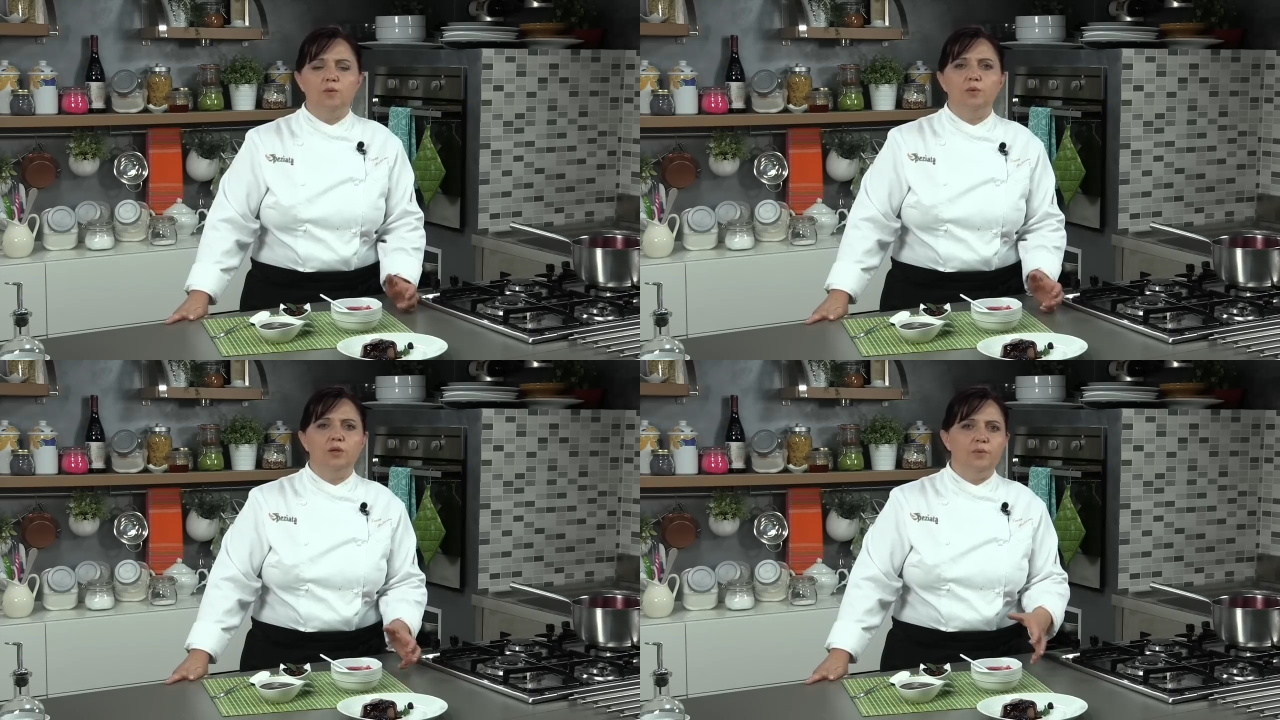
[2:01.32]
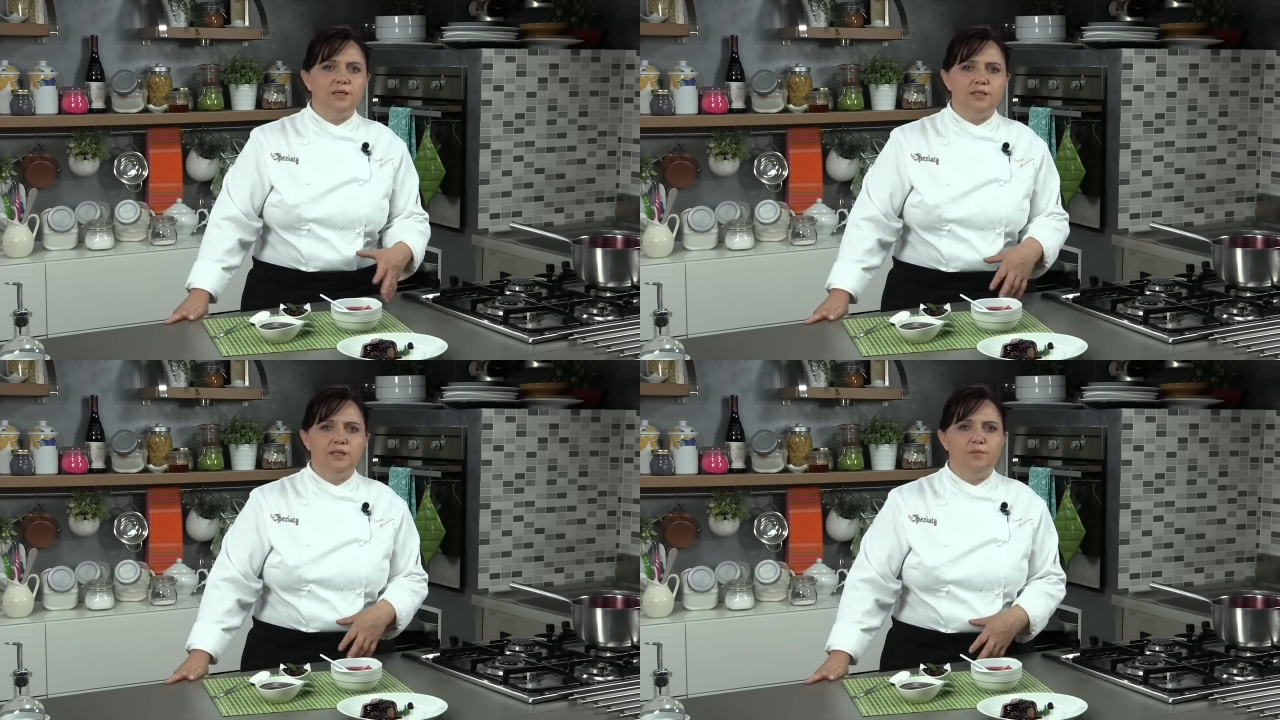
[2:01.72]
ma potrebbero
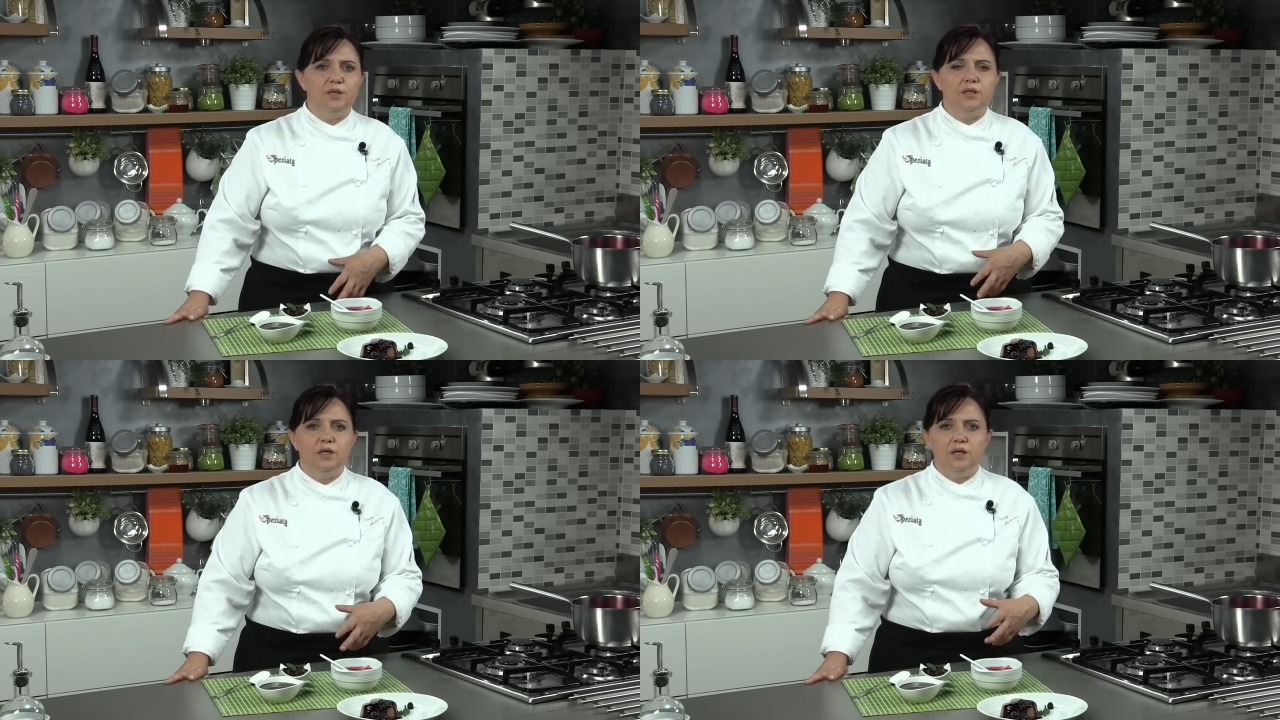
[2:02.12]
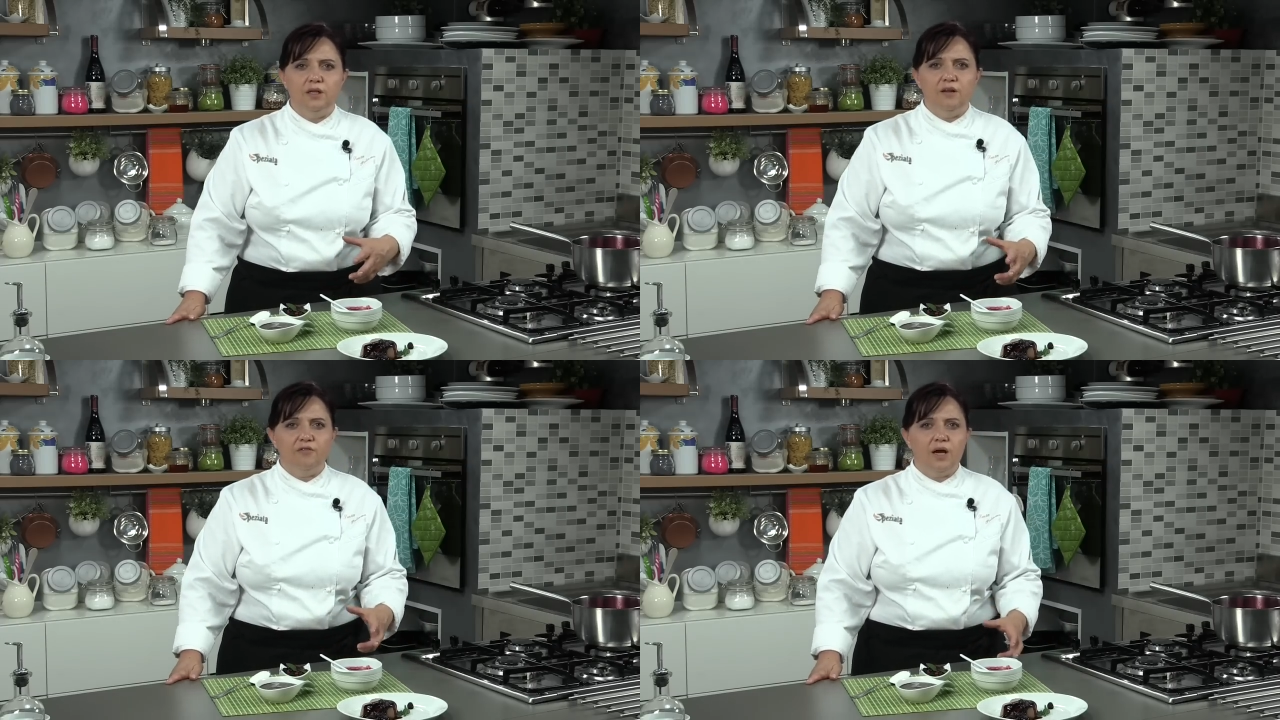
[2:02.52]
essere dei mirtilli,
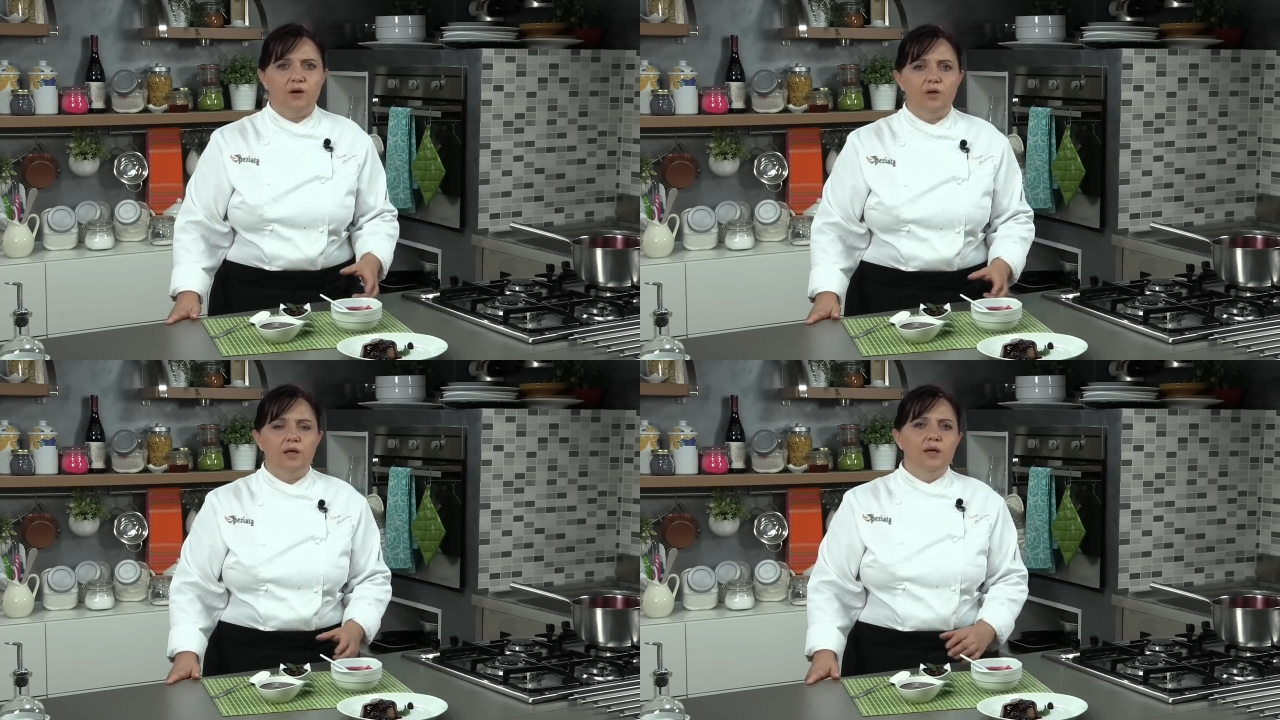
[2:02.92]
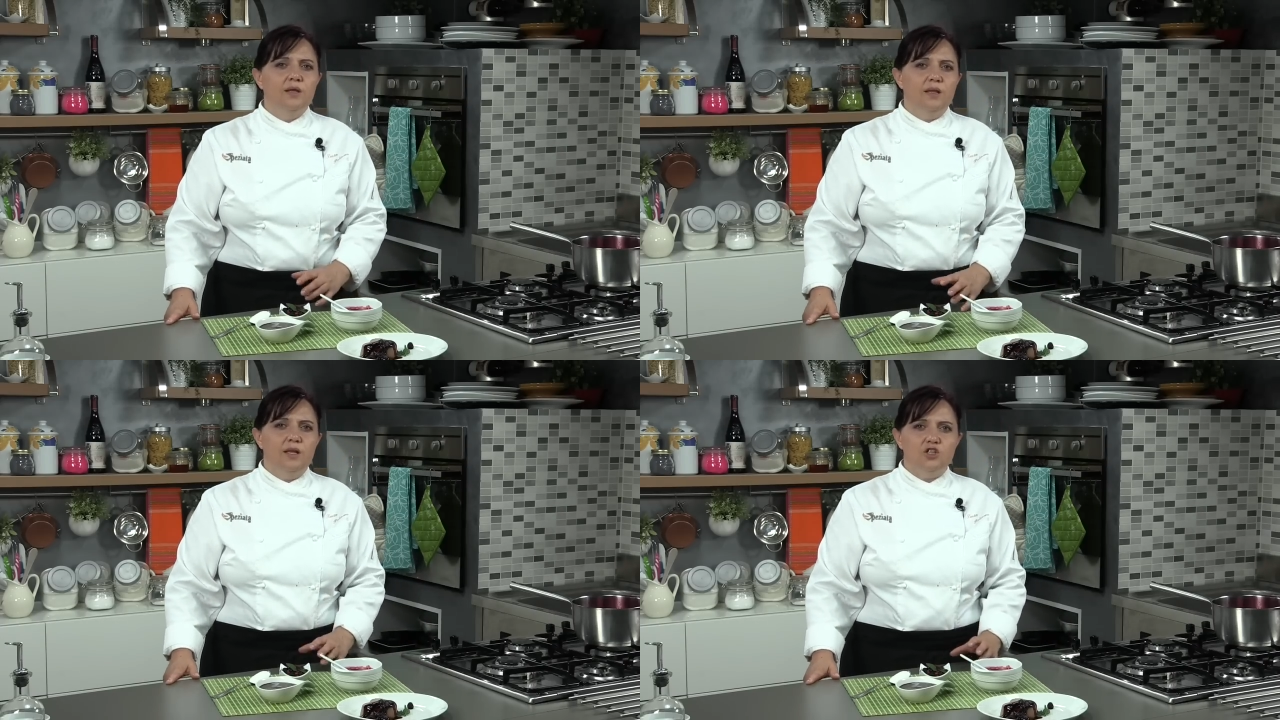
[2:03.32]
delle fragole,
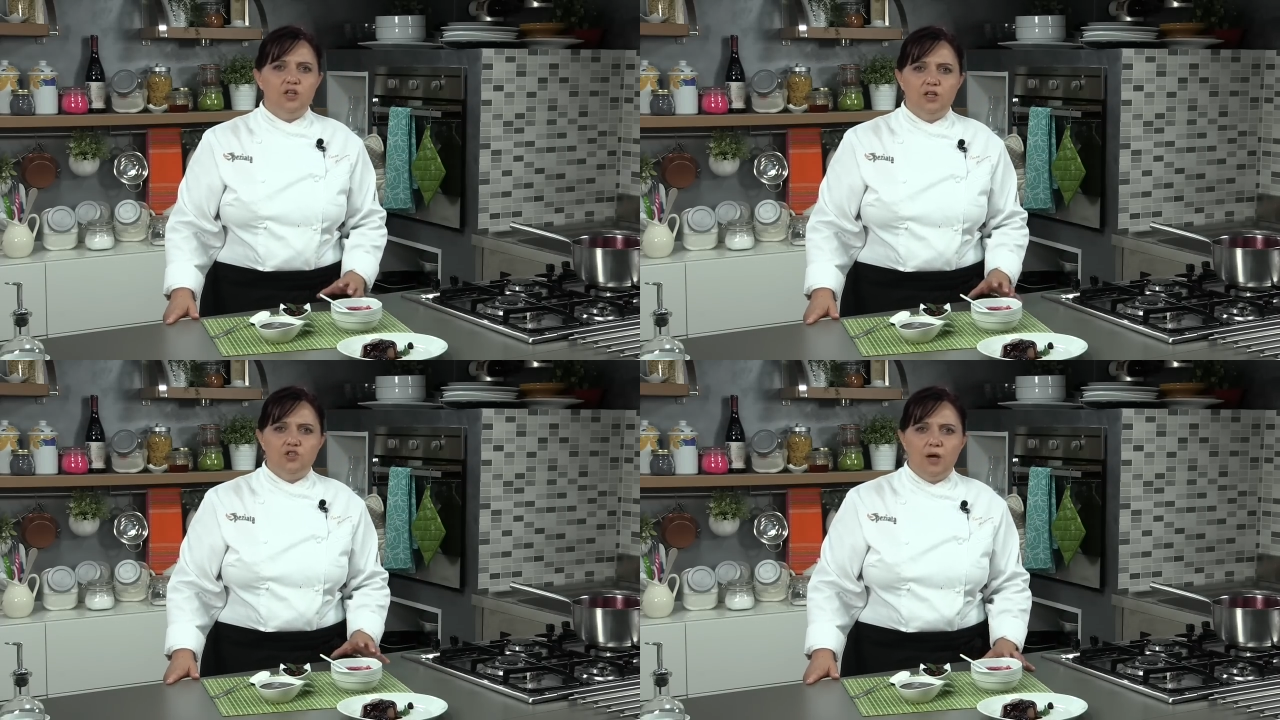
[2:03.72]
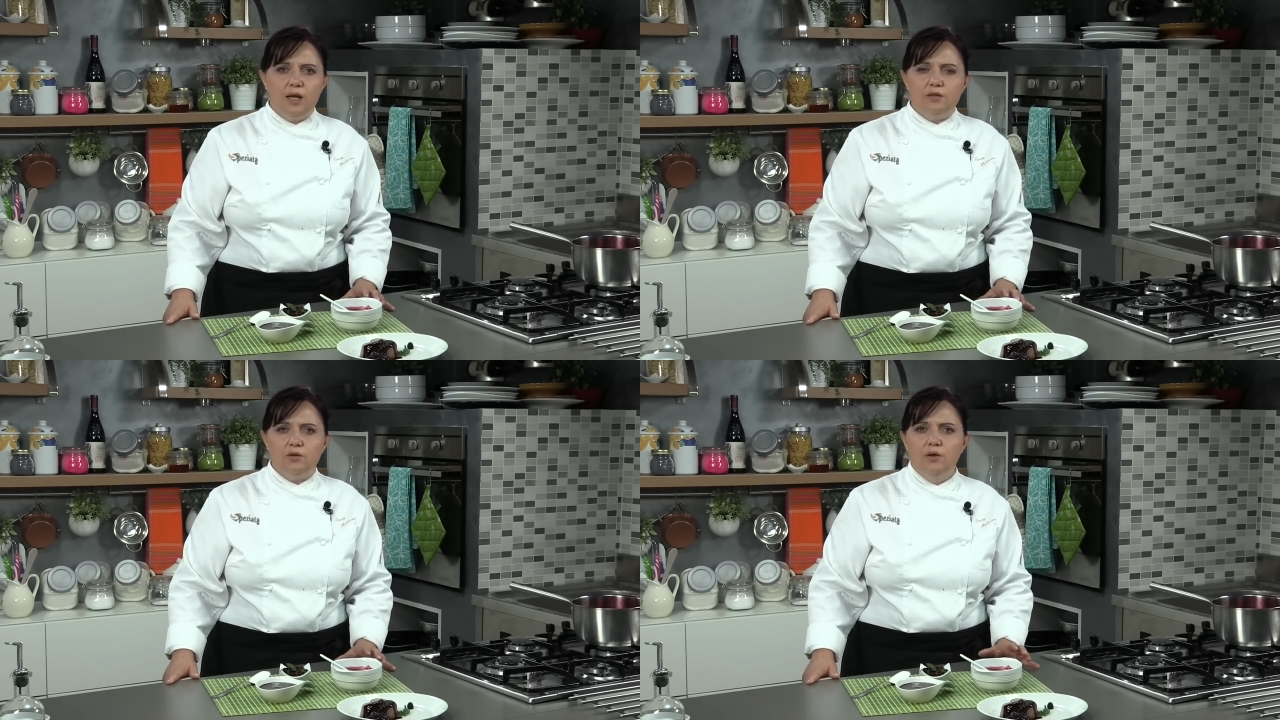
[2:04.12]
delle ciliegie o
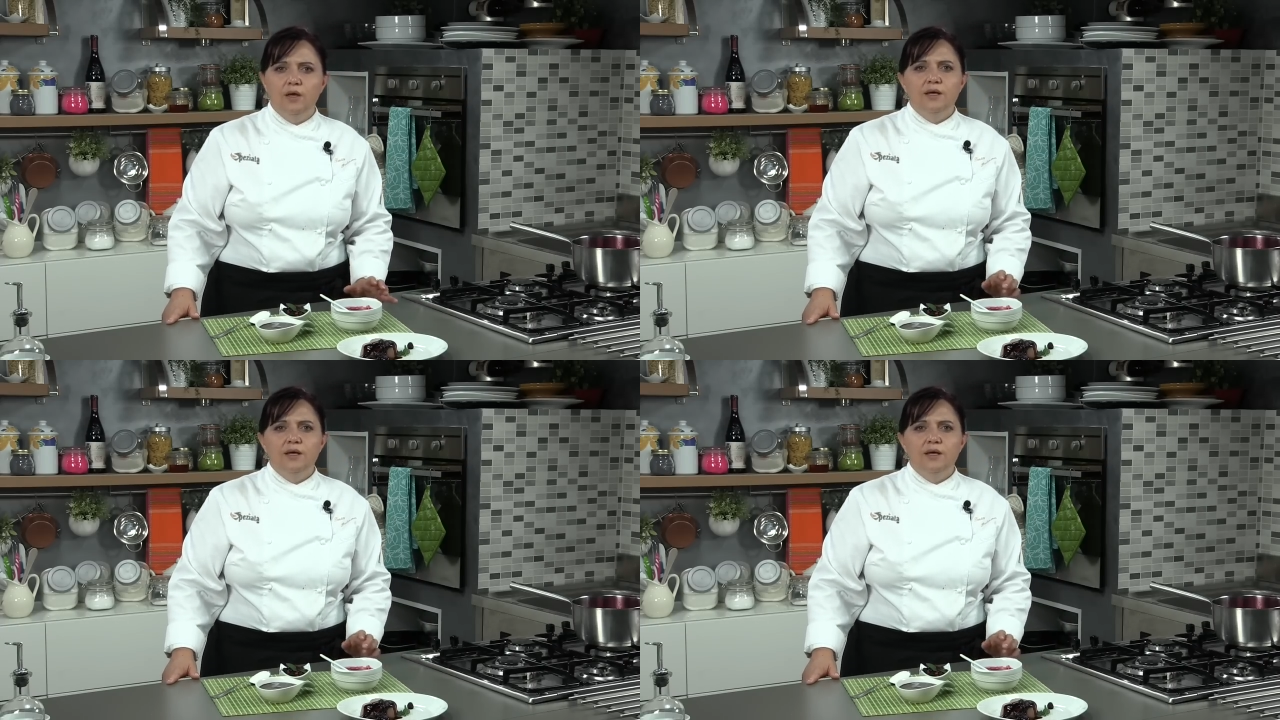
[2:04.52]
altro.